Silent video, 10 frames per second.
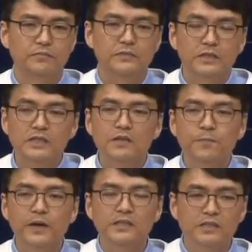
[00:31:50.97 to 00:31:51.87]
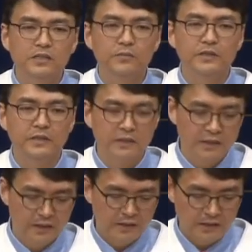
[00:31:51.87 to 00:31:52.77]
그 실패한 시점이
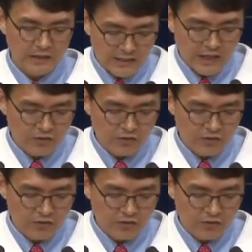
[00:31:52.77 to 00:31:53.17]
가장